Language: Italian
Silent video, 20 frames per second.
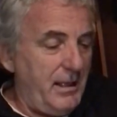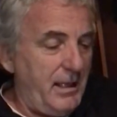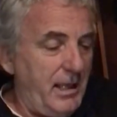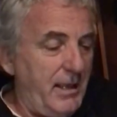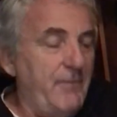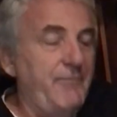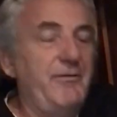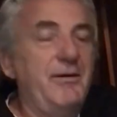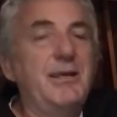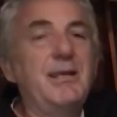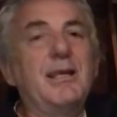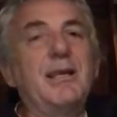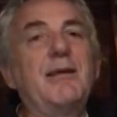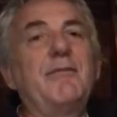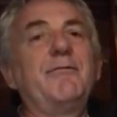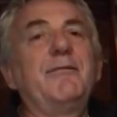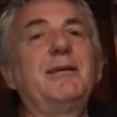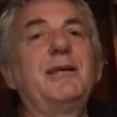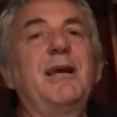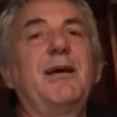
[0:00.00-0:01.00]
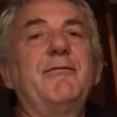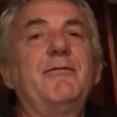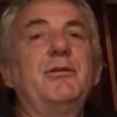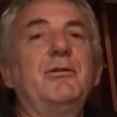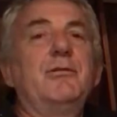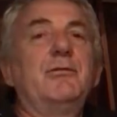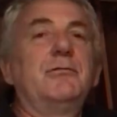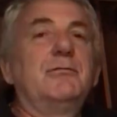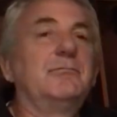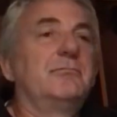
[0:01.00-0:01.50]
E finché
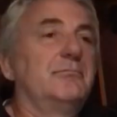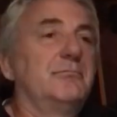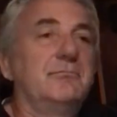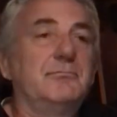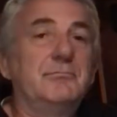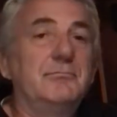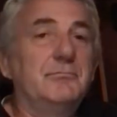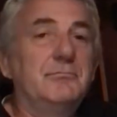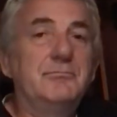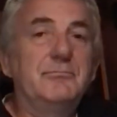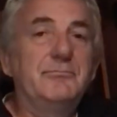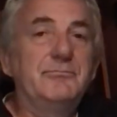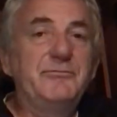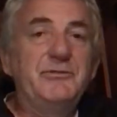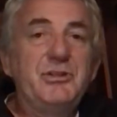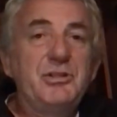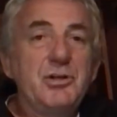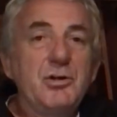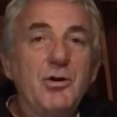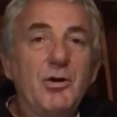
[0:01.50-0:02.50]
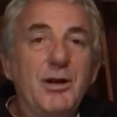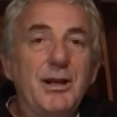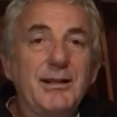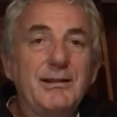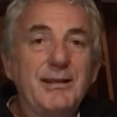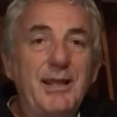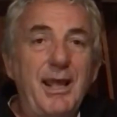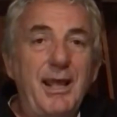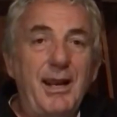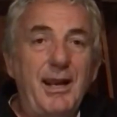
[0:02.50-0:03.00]
navigavano vicino alla
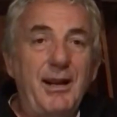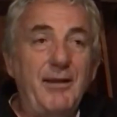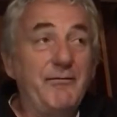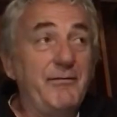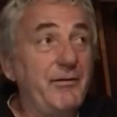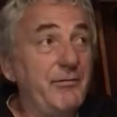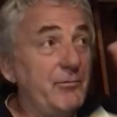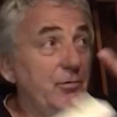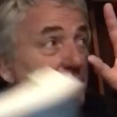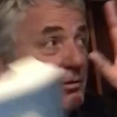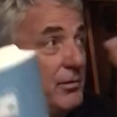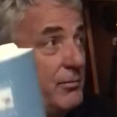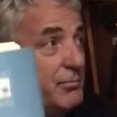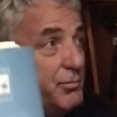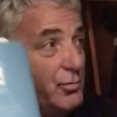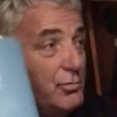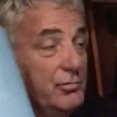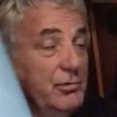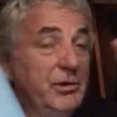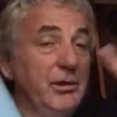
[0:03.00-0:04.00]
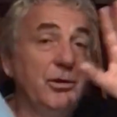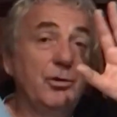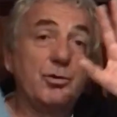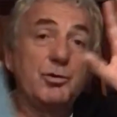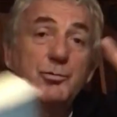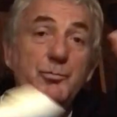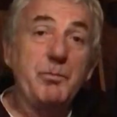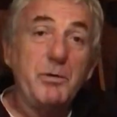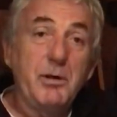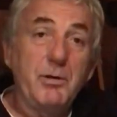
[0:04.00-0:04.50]
terra avevano i punti
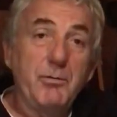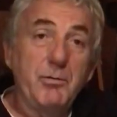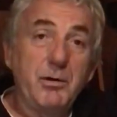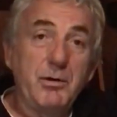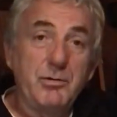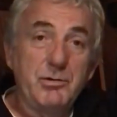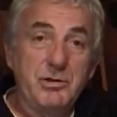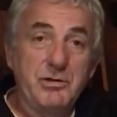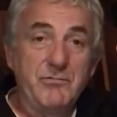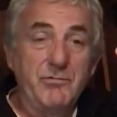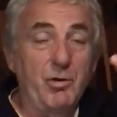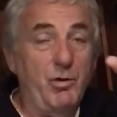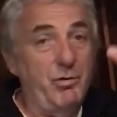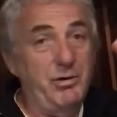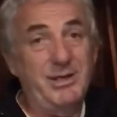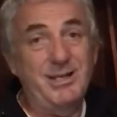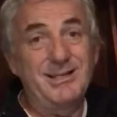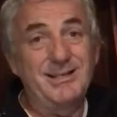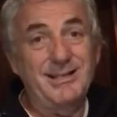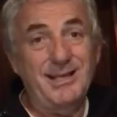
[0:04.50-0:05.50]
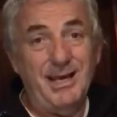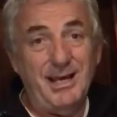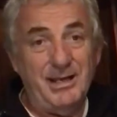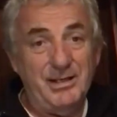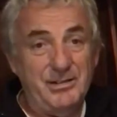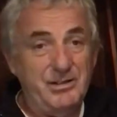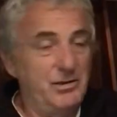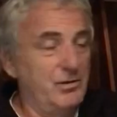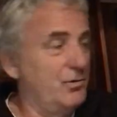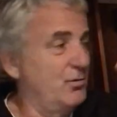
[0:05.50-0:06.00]
cospicui, riuscivano a
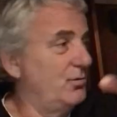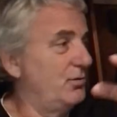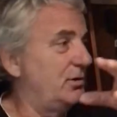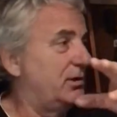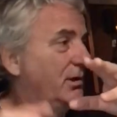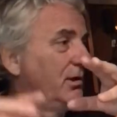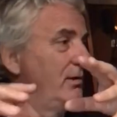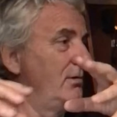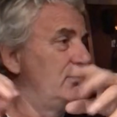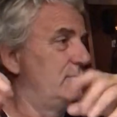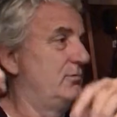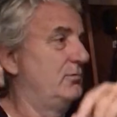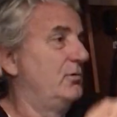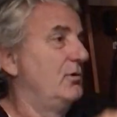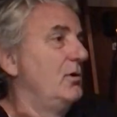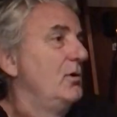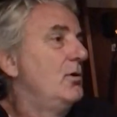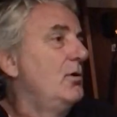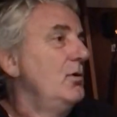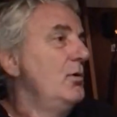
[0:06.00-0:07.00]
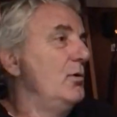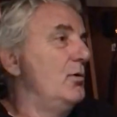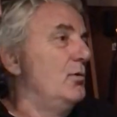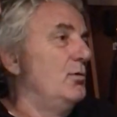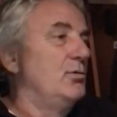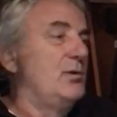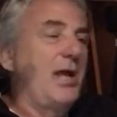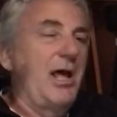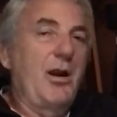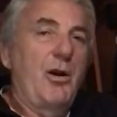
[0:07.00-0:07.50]
orientarsi con
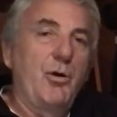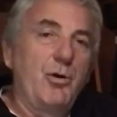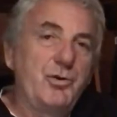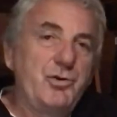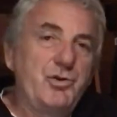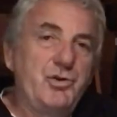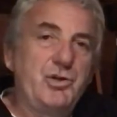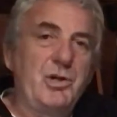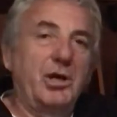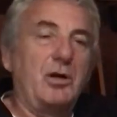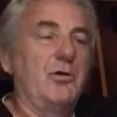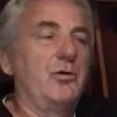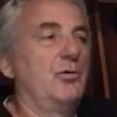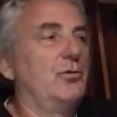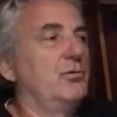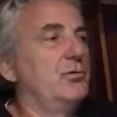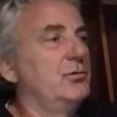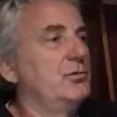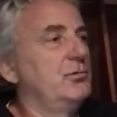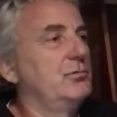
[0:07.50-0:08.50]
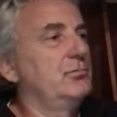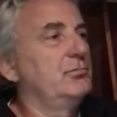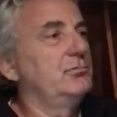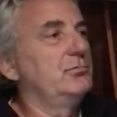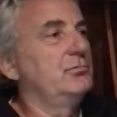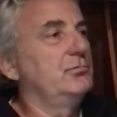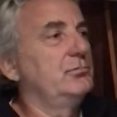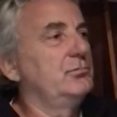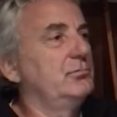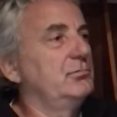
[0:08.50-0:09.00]
una roccia, con
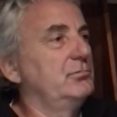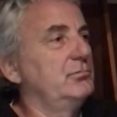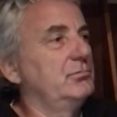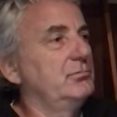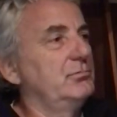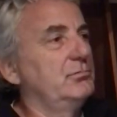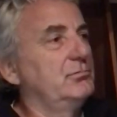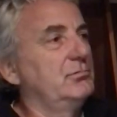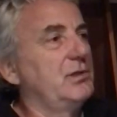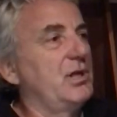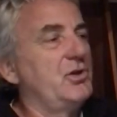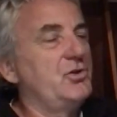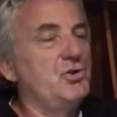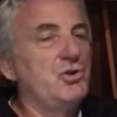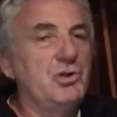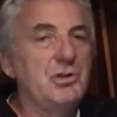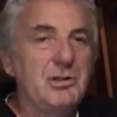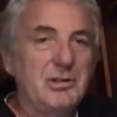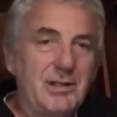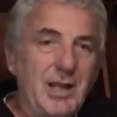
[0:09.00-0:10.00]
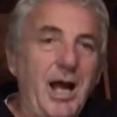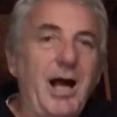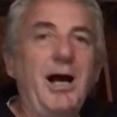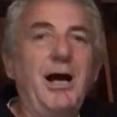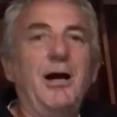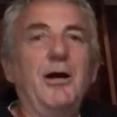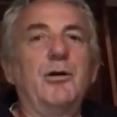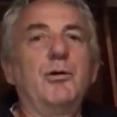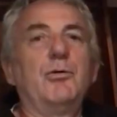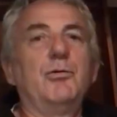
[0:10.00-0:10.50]
un una
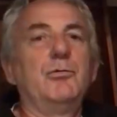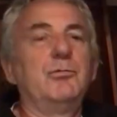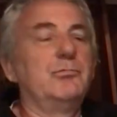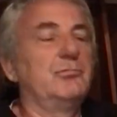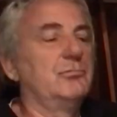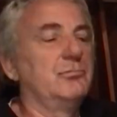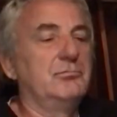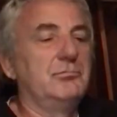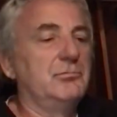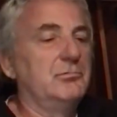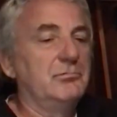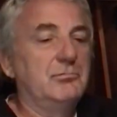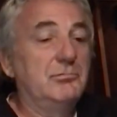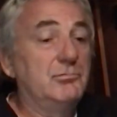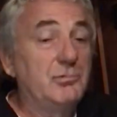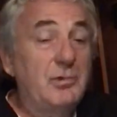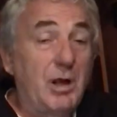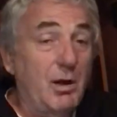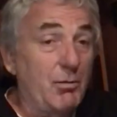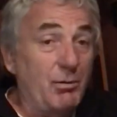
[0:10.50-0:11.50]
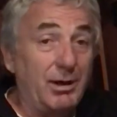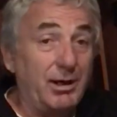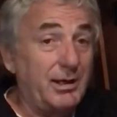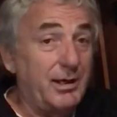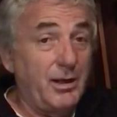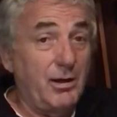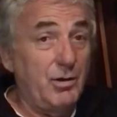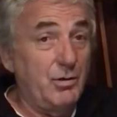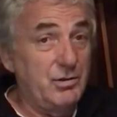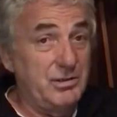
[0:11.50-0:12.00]
città, con una
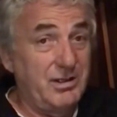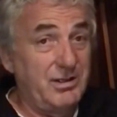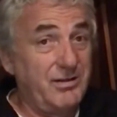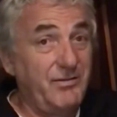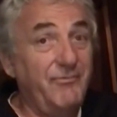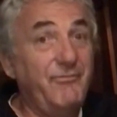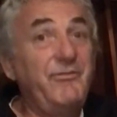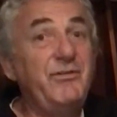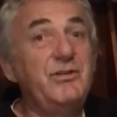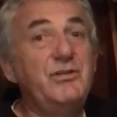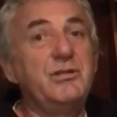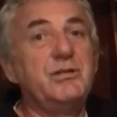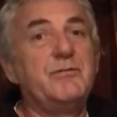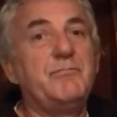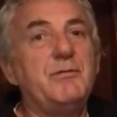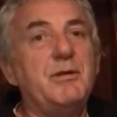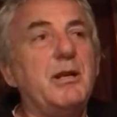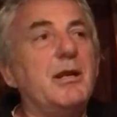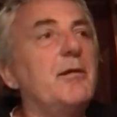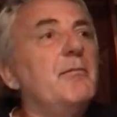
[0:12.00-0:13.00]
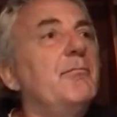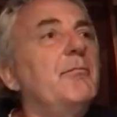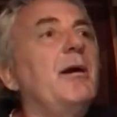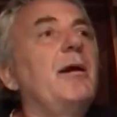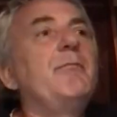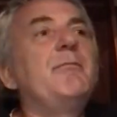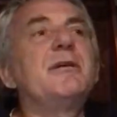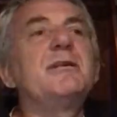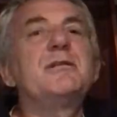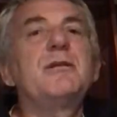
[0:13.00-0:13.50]
qualche cosa visibile, ma
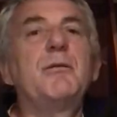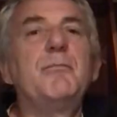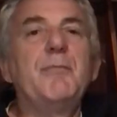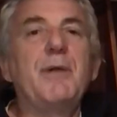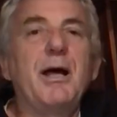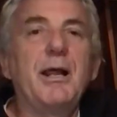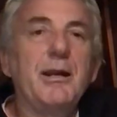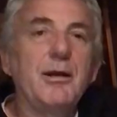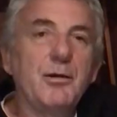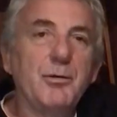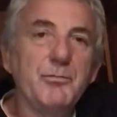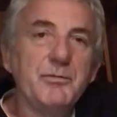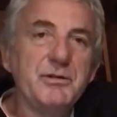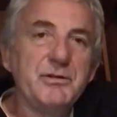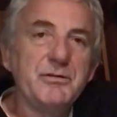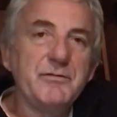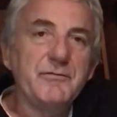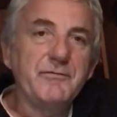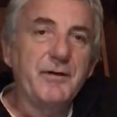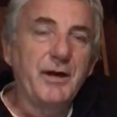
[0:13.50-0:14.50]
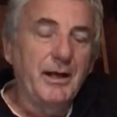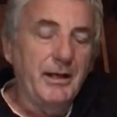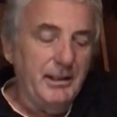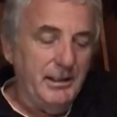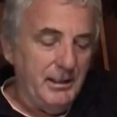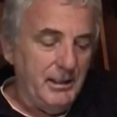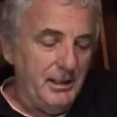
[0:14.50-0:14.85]
in mezzo al mare come si fa?